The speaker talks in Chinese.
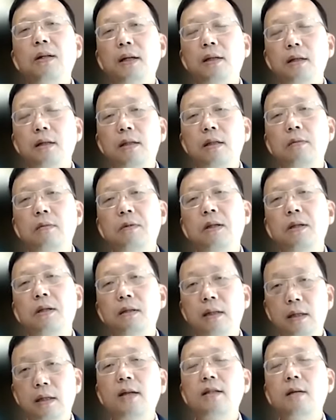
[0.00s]
南的 G D P
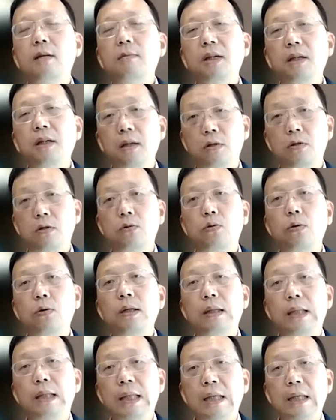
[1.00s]
总量上面也是
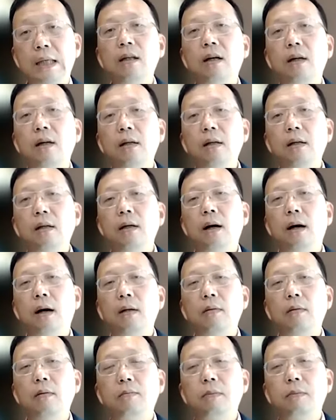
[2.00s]
最低的啊、
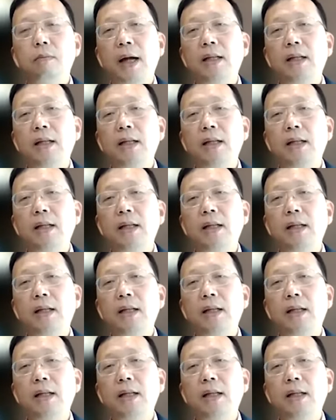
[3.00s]
呃，